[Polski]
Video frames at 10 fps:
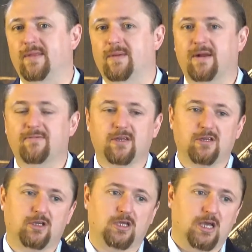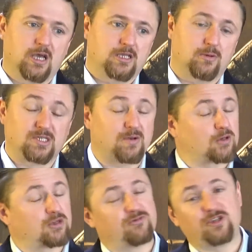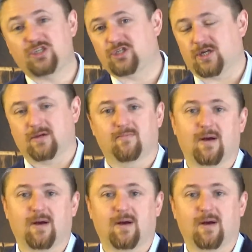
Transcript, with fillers: naprawdę i te whisky oczywiście